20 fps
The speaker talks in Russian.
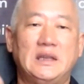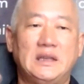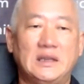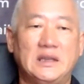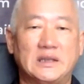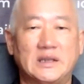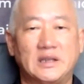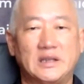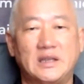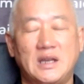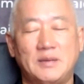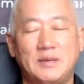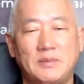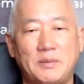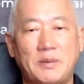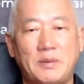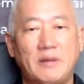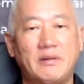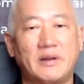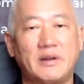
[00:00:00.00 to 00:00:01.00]
И когда
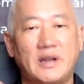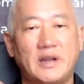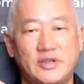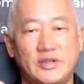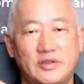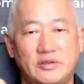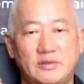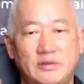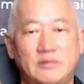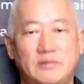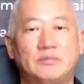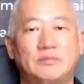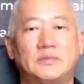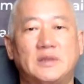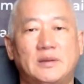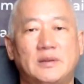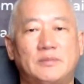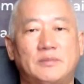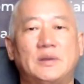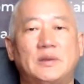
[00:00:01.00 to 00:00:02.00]
мы поворачиваем,
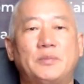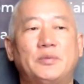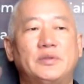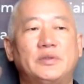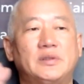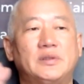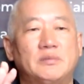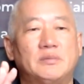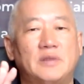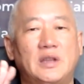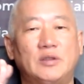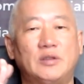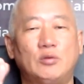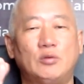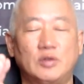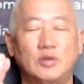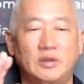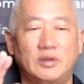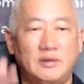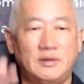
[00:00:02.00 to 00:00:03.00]
там, допустим,
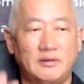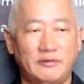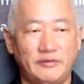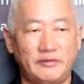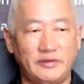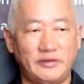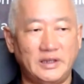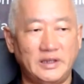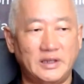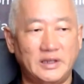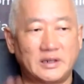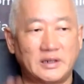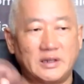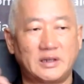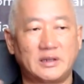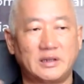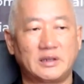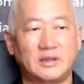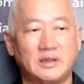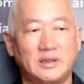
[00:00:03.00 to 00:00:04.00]
ладонь
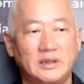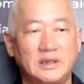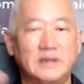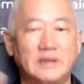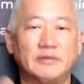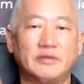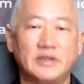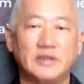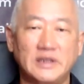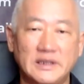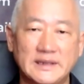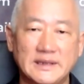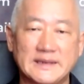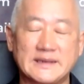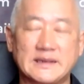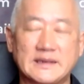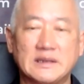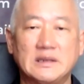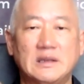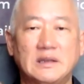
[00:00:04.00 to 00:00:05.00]
вверх или
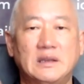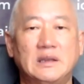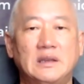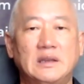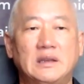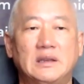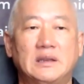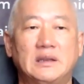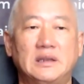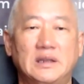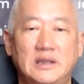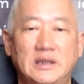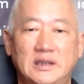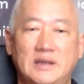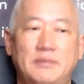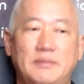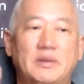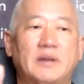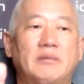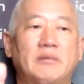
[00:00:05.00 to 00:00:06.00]
вниз, или
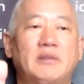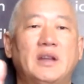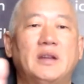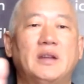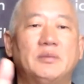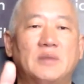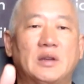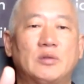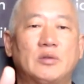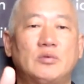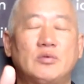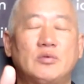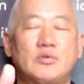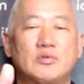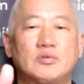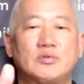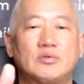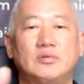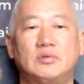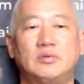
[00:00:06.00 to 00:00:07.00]
направляем
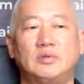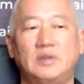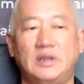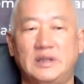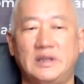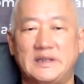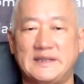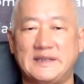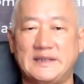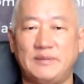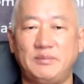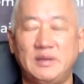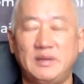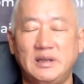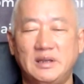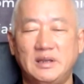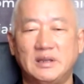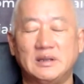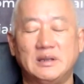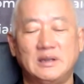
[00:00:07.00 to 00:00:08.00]
наружу, или к
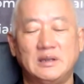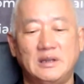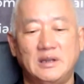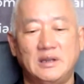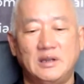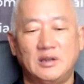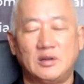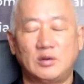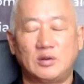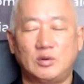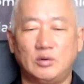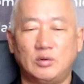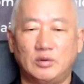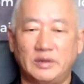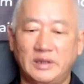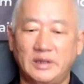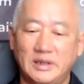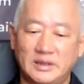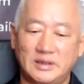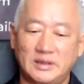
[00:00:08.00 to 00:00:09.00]
себе,
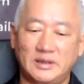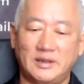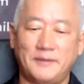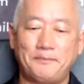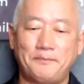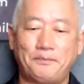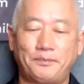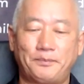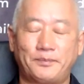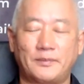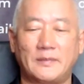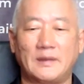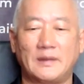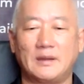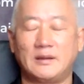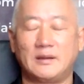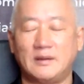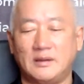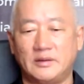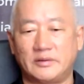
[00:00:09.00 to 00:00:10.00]
то это
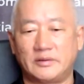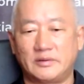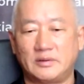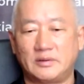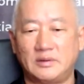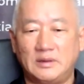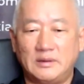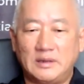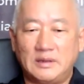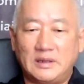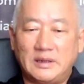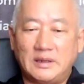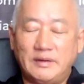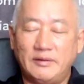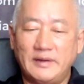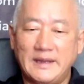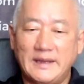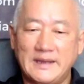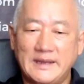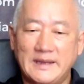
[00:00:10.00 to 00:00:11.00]
а,
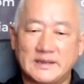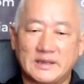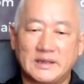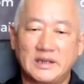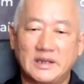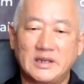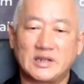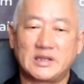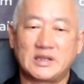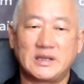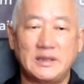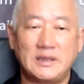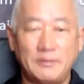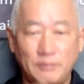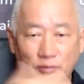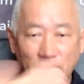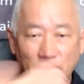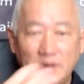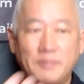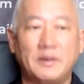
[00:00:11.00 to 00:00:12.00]
является, конечно, и
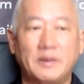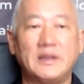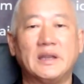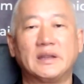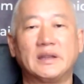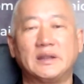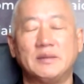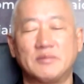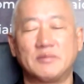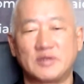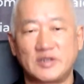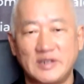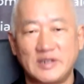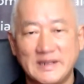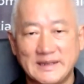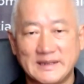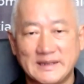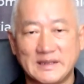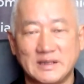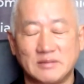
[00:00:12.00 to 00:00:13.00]
более понятным
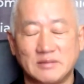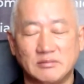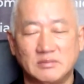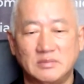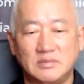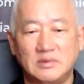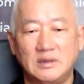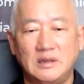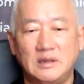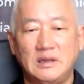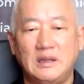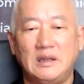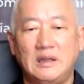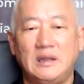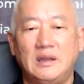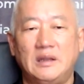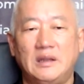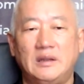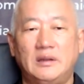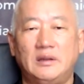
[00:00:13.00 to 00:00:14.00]
жестом,
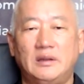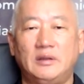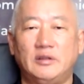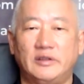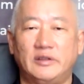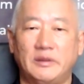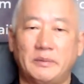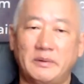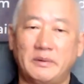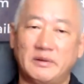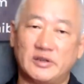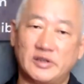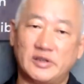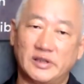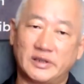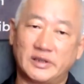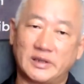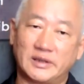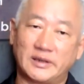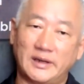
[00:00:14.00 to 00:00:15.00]
то есть, например,
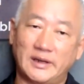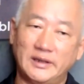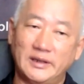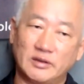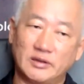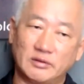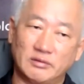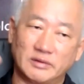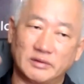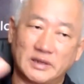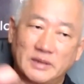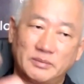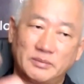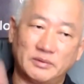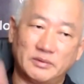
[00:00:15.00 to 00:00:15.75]
человек контролирует, он как